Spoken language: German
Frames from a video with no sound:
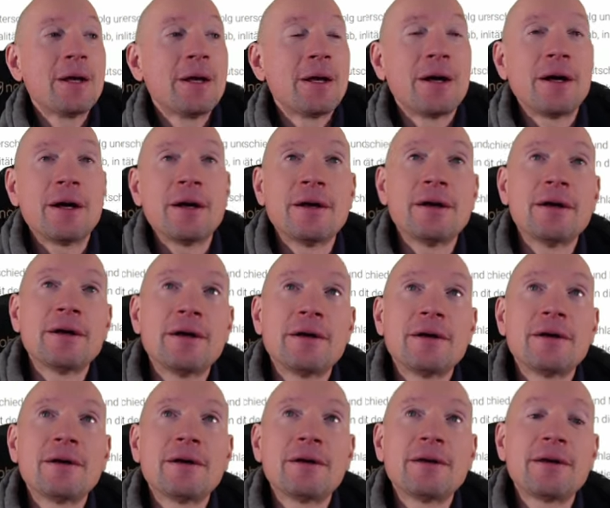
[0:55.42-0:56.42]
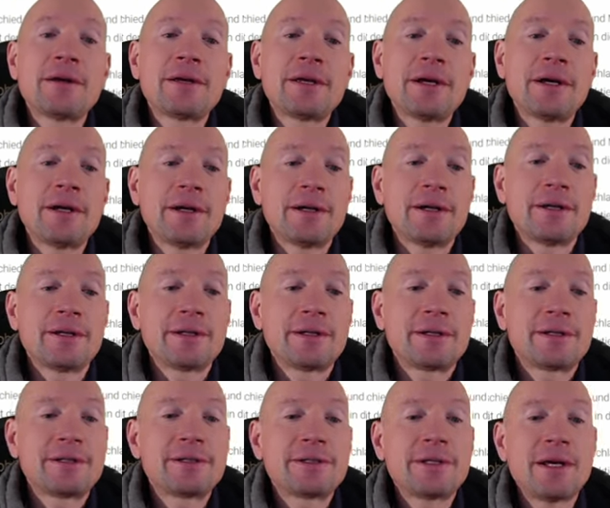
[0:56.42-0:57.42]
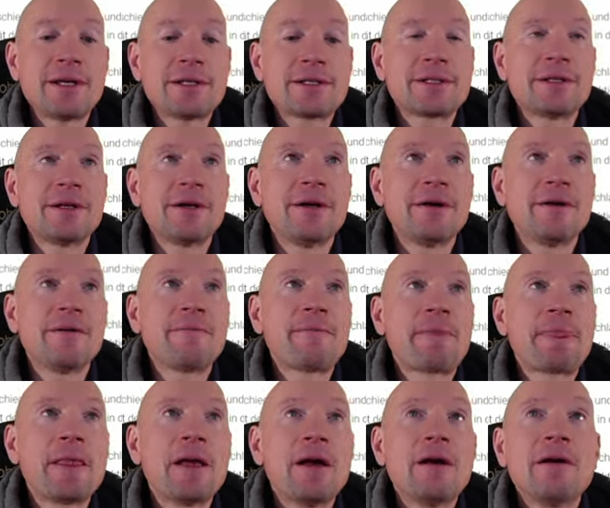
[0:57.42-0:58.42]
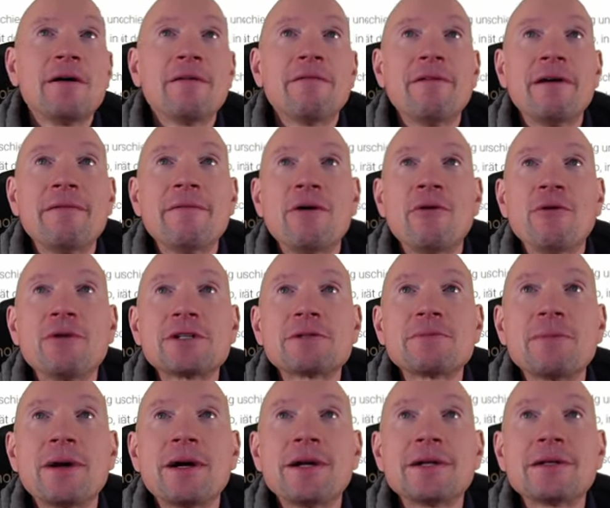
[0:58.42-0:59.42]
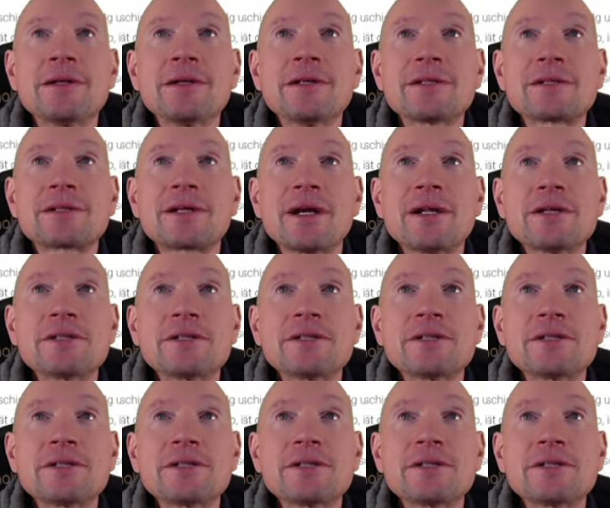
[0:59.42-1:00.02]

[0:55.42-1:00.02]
Äh, ja, Tesla. Wenn wir uns mal das Ganze